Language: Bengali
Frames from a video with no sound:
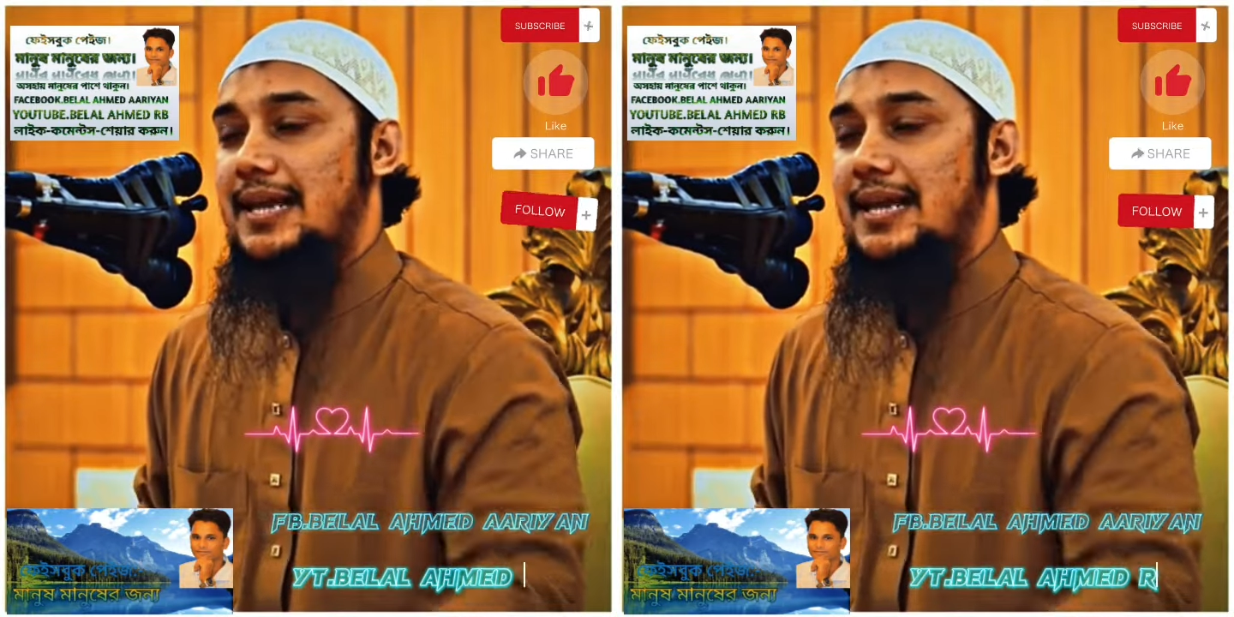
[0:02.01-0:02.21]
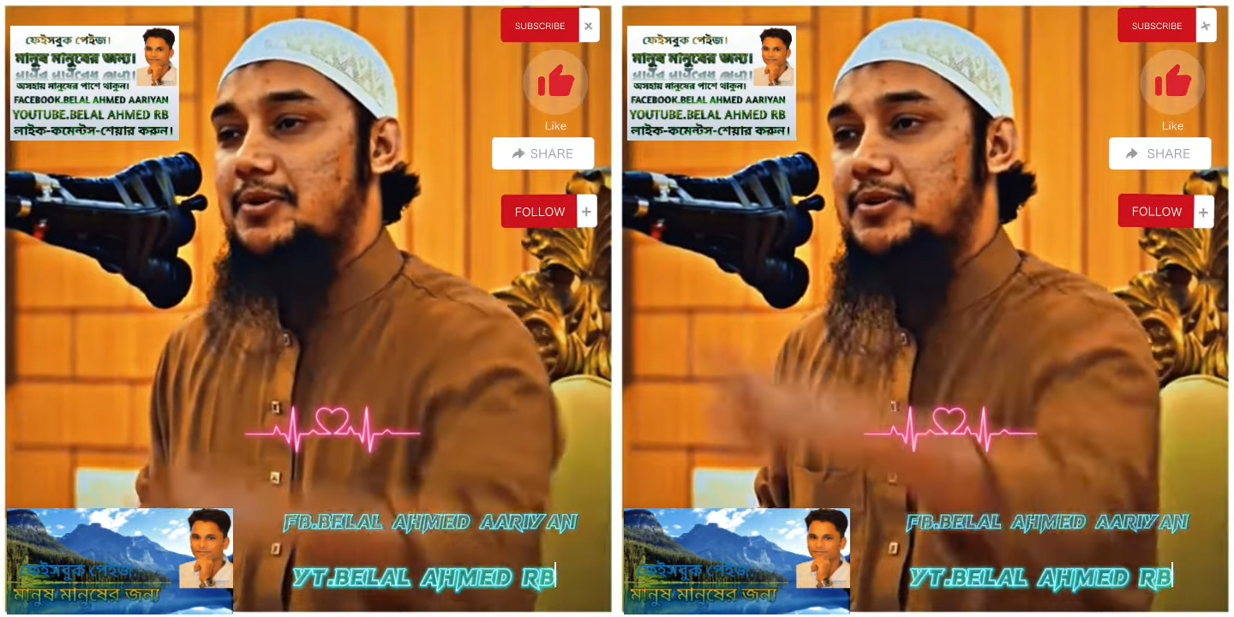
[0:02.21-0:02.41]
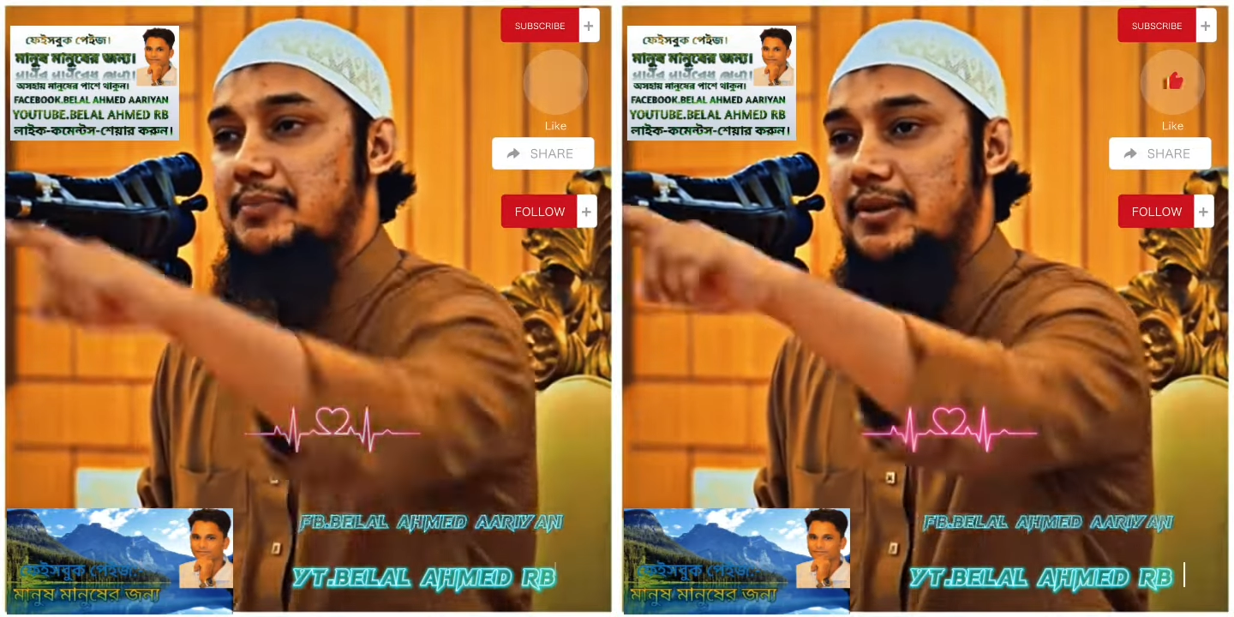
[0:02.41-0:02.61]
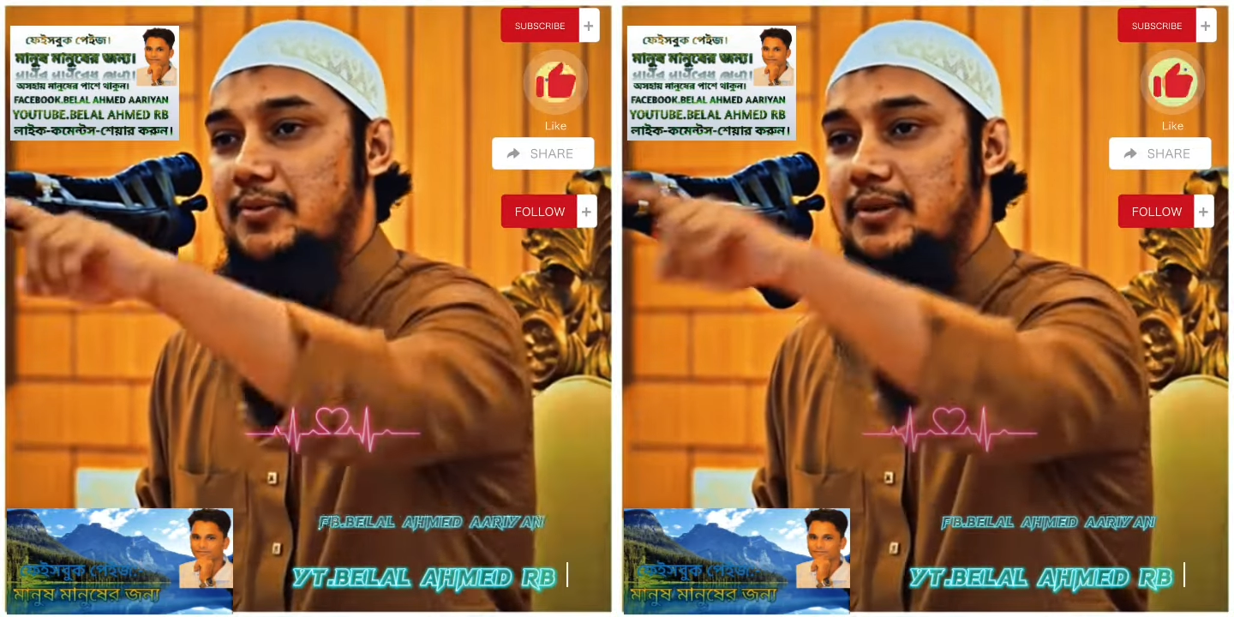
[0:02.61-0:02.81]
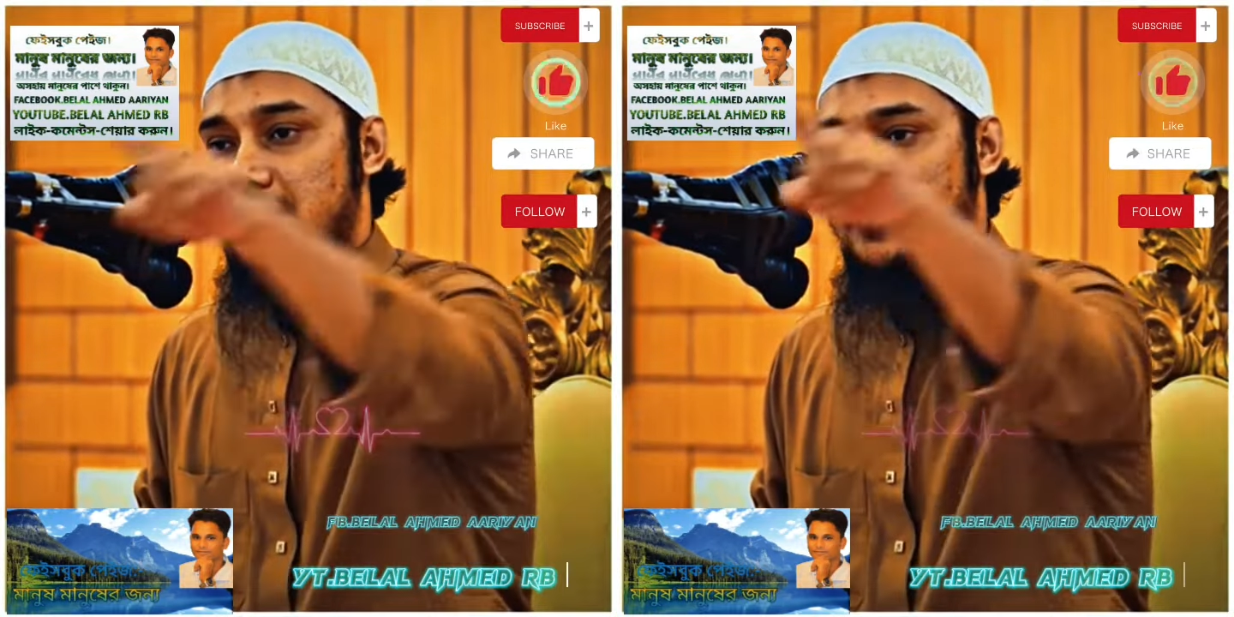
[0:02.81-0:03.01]
এই বয়সের
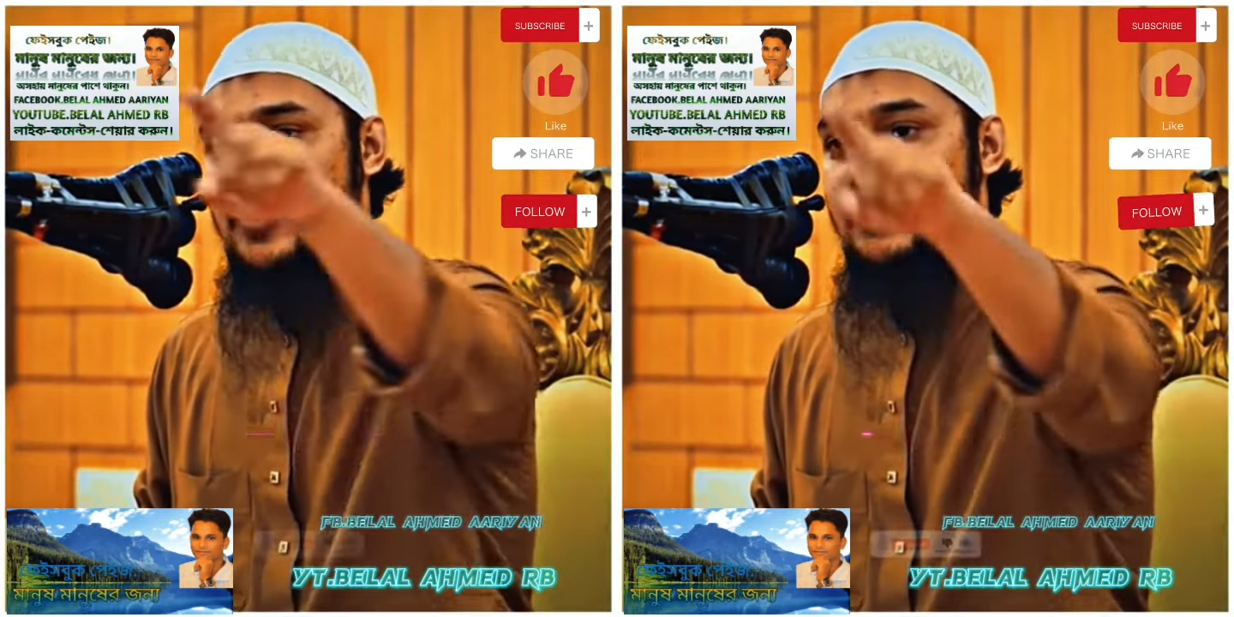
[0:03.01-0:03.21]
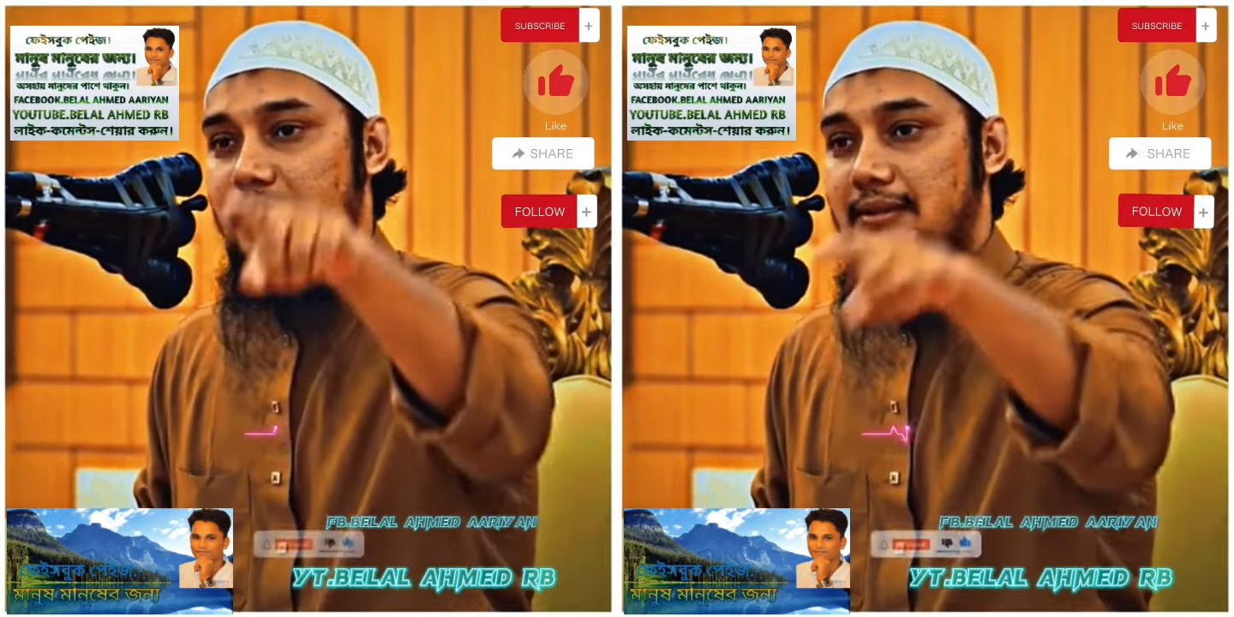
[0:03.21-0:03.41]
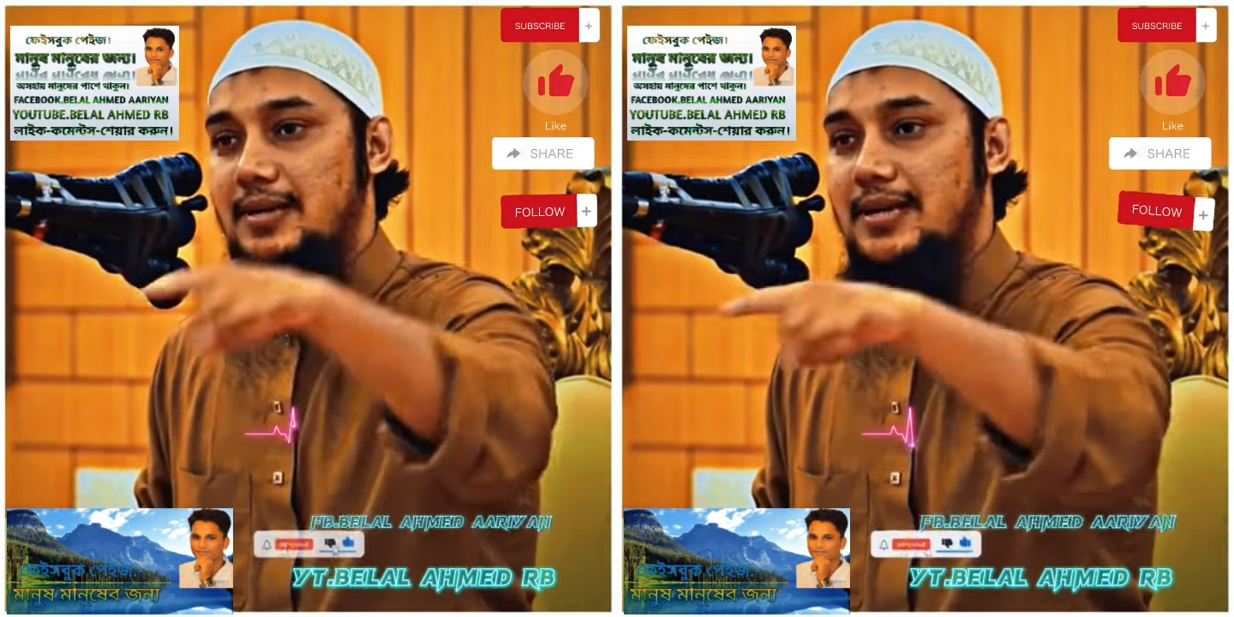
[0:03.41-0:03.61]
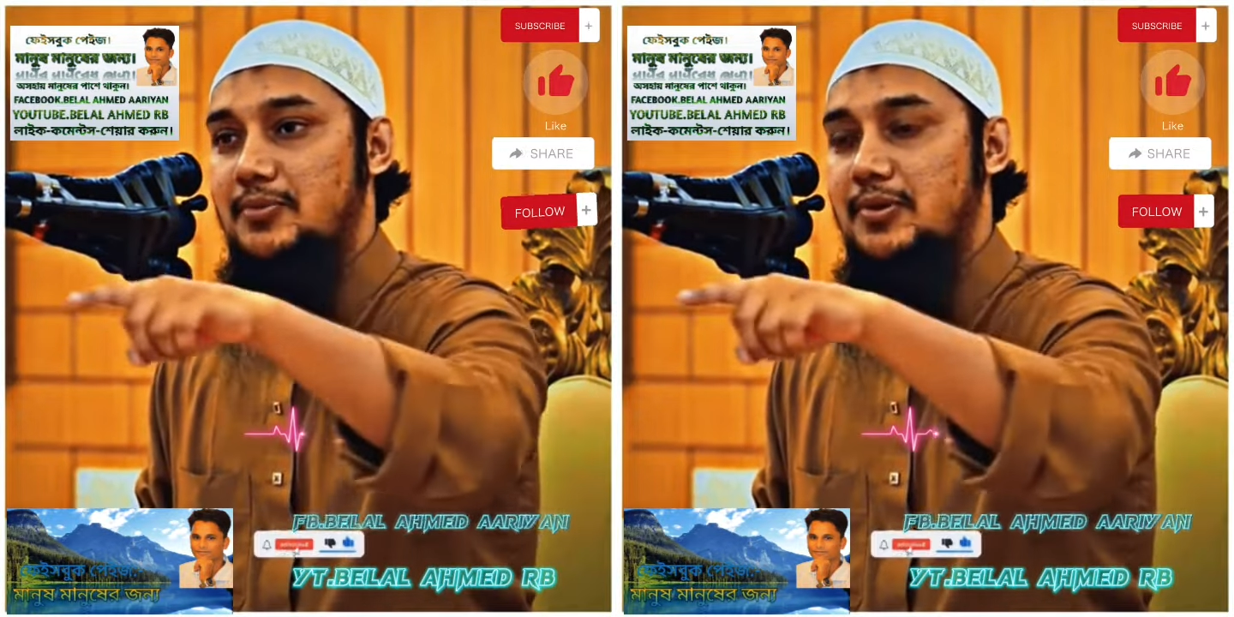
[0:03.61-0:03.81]
মেয়েগুলো যারা ঘুরে বেড়ায় তারা